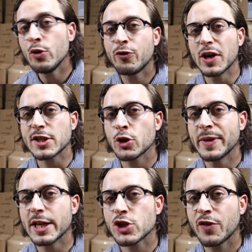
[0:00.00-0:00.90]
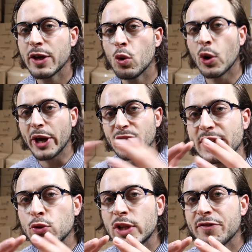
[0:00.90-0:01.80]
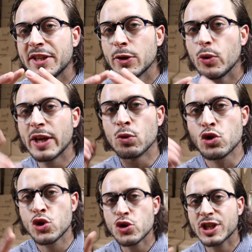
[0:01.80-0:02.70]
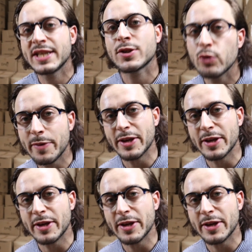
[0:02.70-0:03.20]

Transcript: Une fois la semaine achevée, on réunit toutes les vidéos et on juge qui sont les